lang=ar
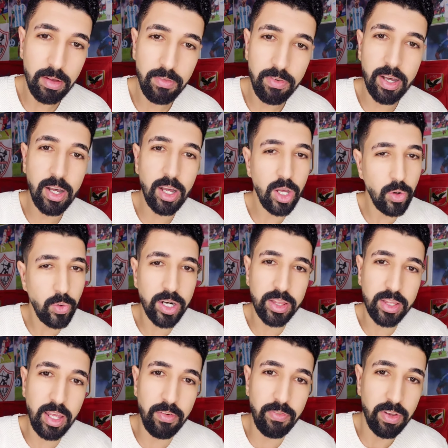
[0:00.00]
فحوار
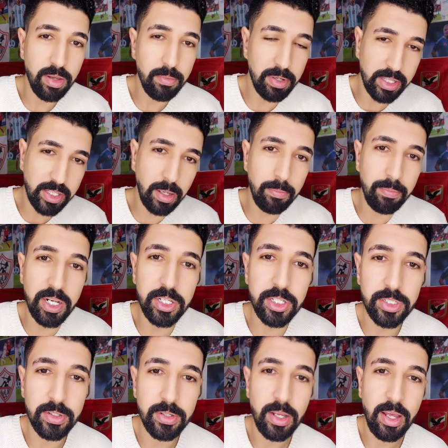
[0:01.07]
تافه ما
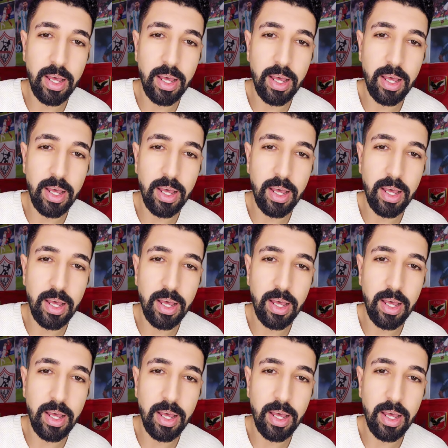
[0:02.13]
تكملش